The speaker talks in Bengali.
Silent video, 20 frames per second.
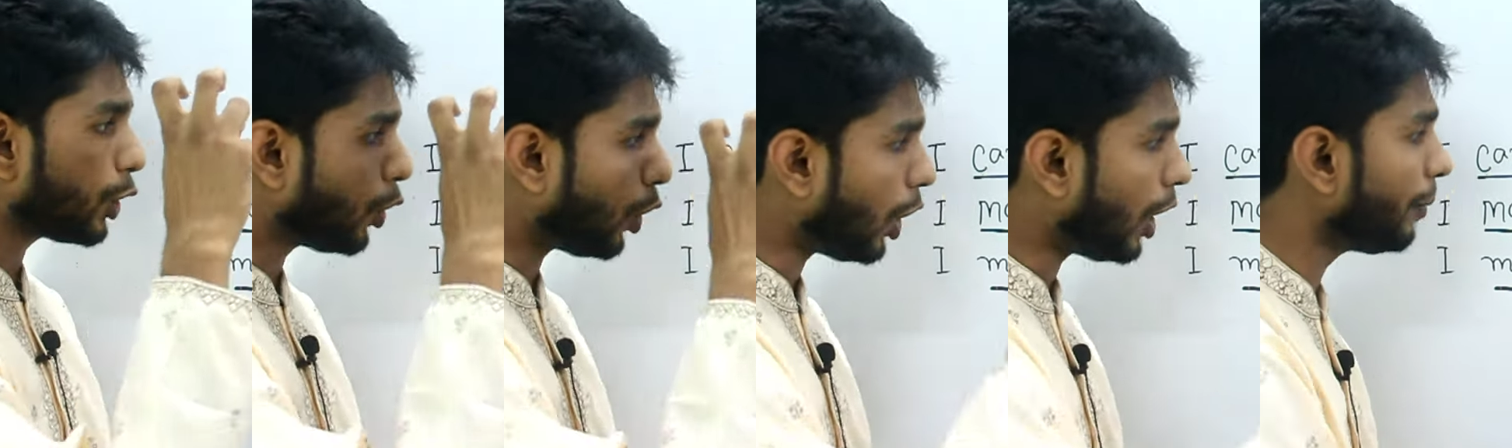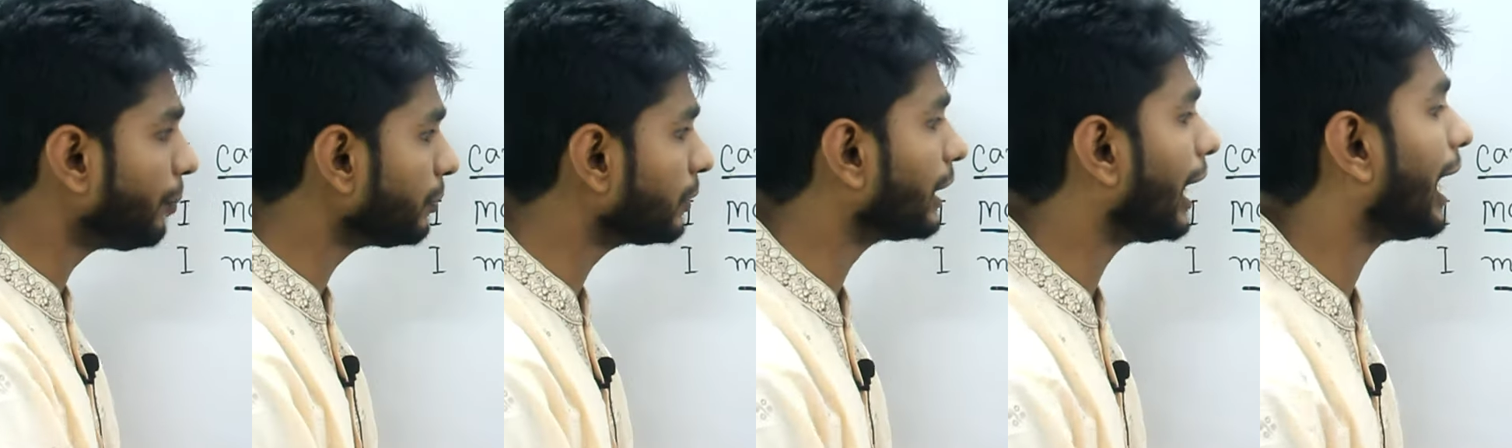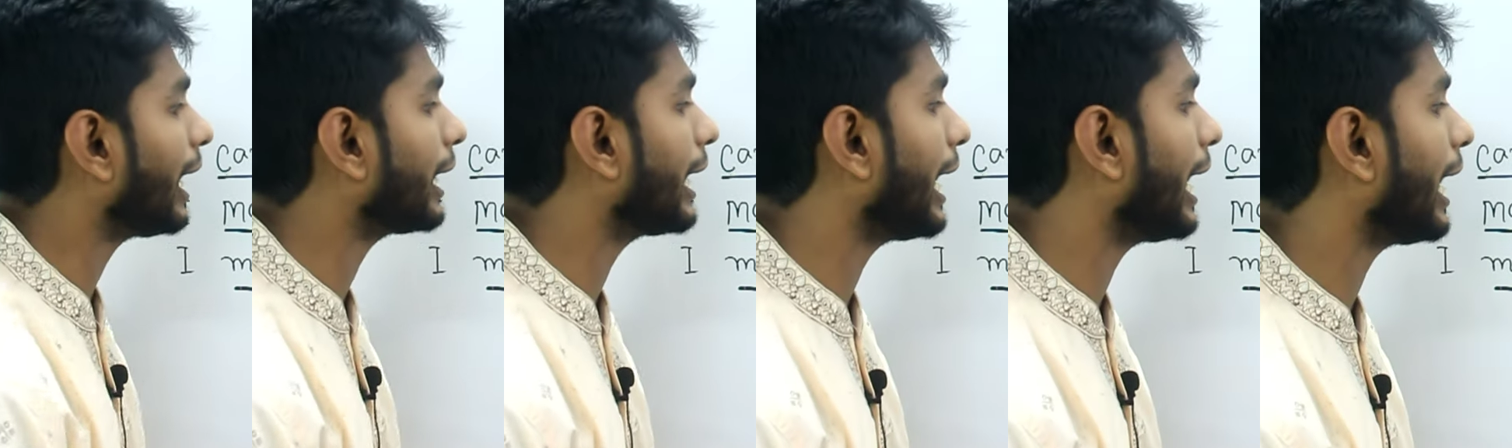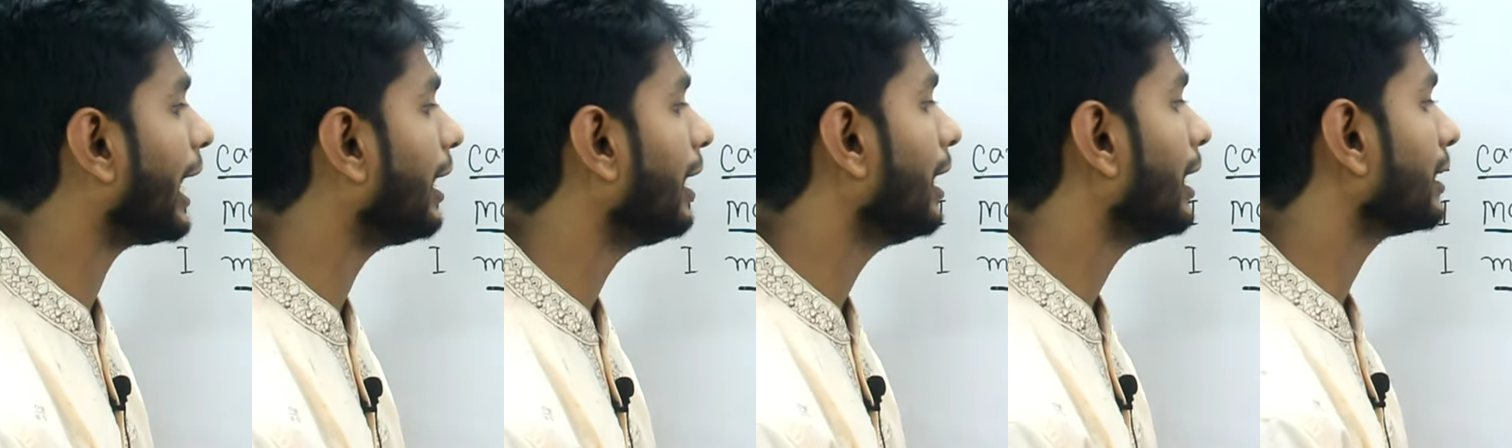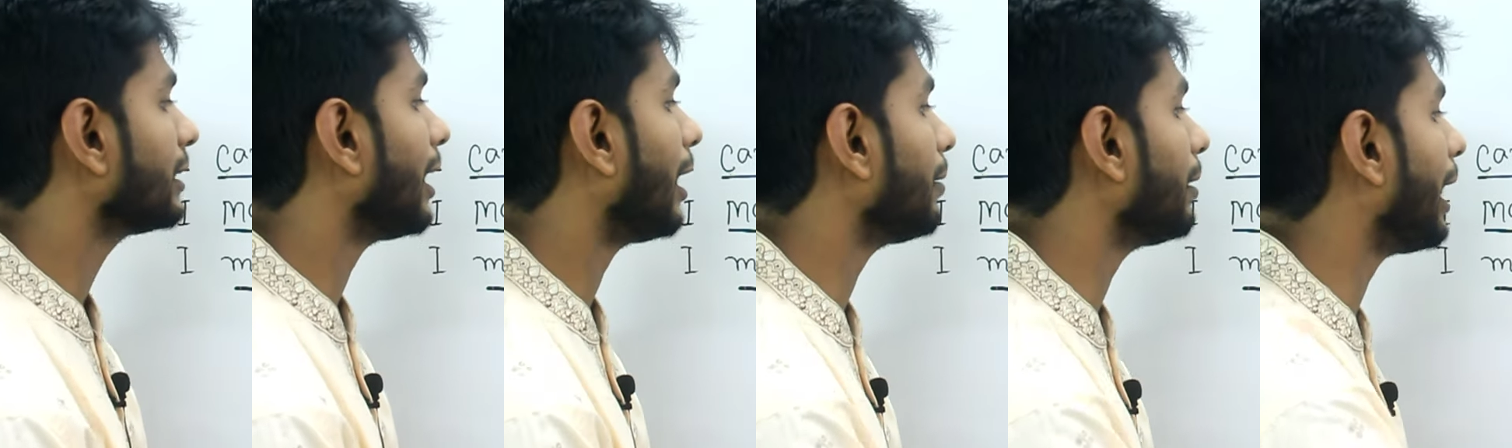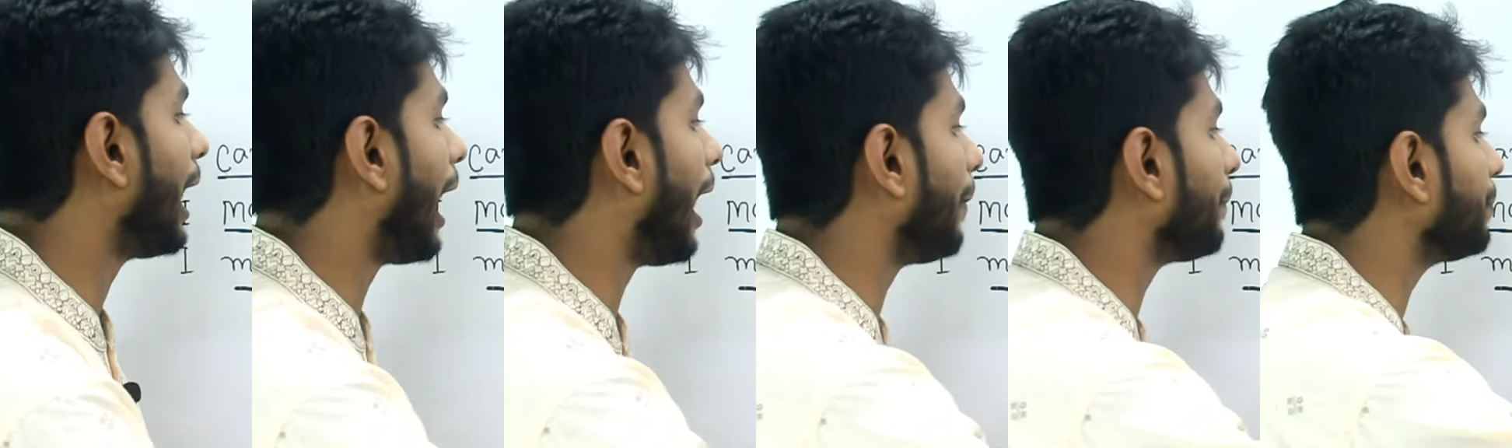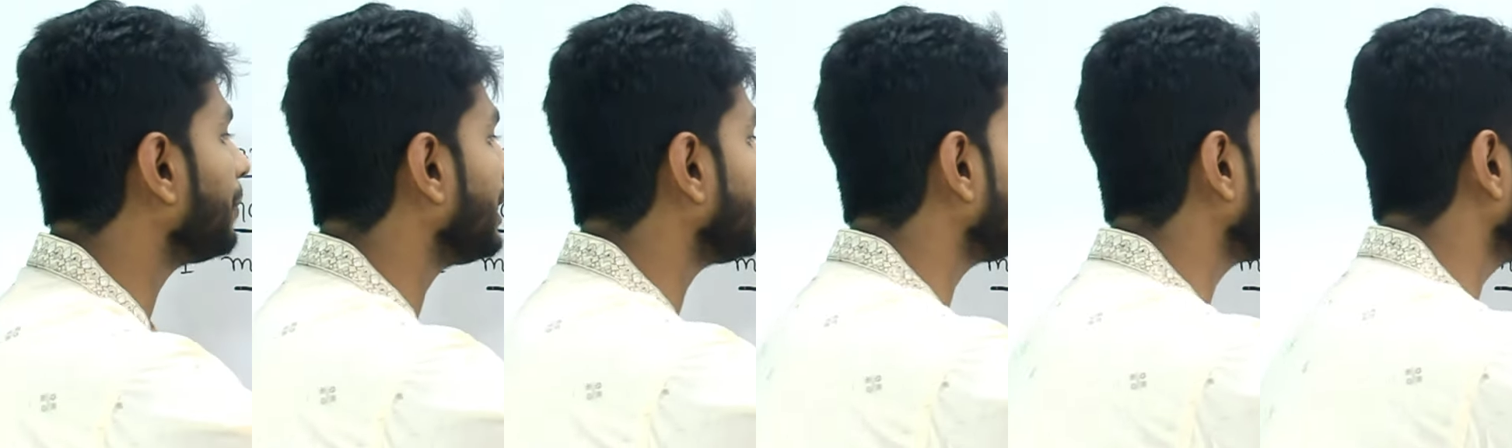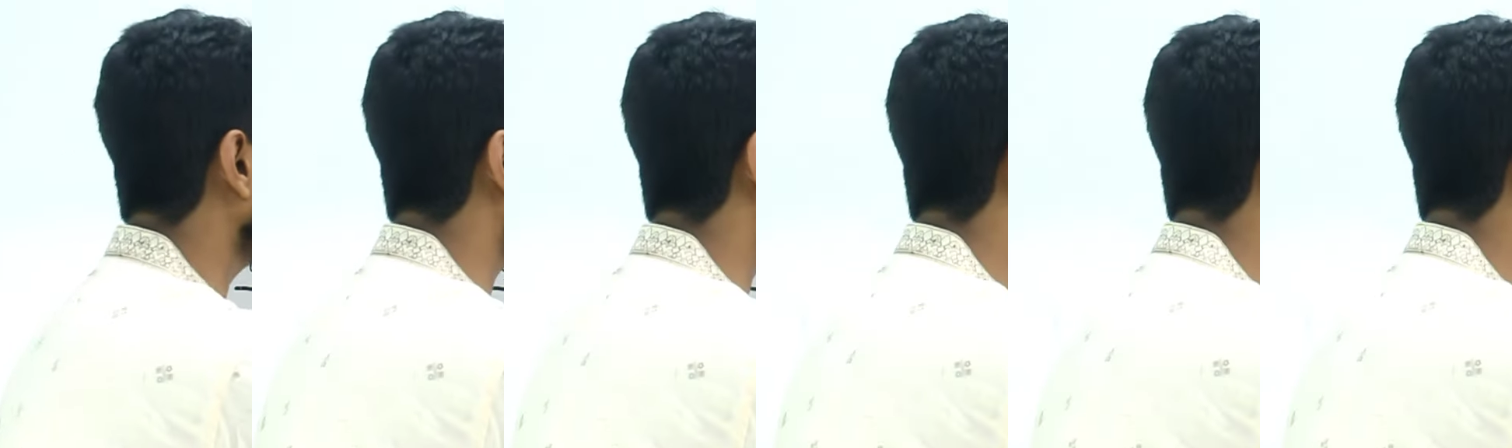কম থাকে তাহলে আপনি ইউজ